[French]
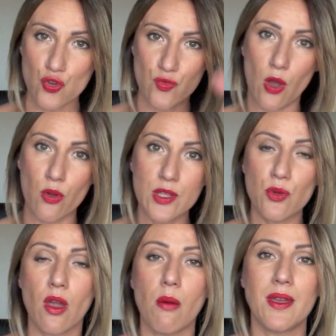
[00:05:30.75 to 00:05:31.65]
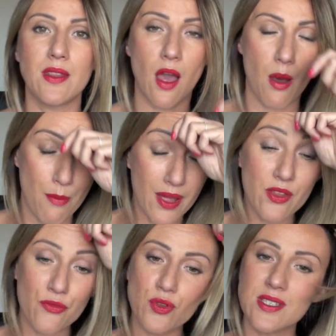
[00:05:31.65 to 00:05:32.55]
Je vous la relinkerai en, barre
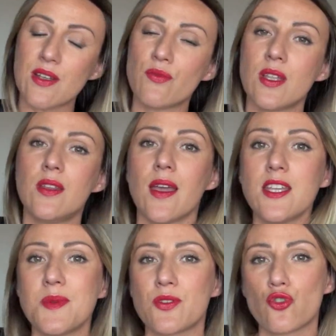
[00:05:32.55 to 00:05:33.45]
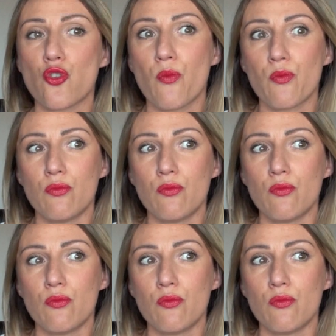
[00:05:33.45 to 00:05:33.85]
d'infos si ça vous intéresse parce que je